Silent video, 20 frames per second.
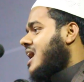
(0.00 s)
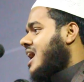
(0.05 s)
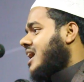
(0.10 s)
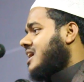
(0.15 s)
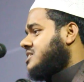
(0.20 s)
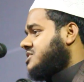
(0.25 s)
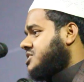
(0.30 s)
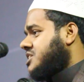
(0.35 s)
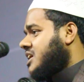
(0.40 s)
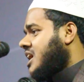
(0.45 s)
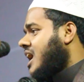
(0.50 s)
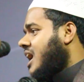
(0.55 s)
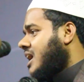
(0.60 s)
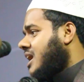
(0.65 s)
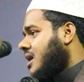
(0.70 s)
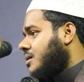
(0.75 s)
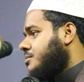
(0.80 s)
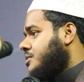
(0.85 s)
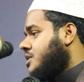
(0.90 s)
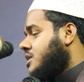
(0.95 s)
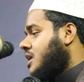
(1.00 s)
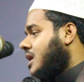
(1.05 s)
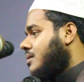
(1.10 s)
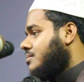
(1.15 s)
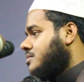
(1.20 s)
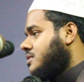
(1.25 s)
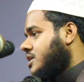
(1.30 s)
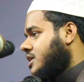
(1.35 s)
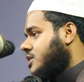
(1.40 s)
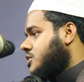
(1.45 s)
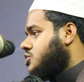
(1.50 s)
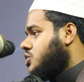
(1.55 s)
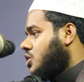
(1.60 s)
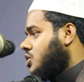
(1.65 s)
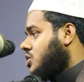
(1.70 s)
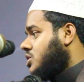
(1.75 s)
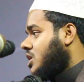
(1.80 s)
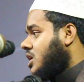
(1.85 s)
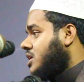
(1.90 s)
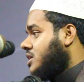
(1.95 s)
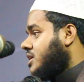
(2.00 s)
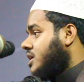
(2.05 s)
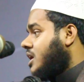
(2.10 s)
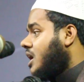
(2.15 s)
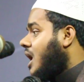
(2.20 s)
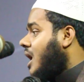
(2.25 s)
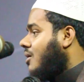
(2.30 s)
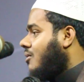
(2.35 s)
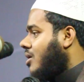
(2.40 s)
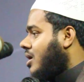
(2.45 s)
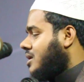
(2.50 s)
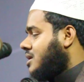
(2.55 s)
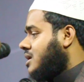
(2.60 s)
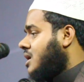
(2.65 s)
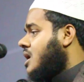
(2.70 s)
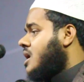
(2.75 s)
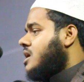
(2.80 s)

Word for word: আর সেই হারাম ইনকাম থেকে সন্তানকে খাওয়ান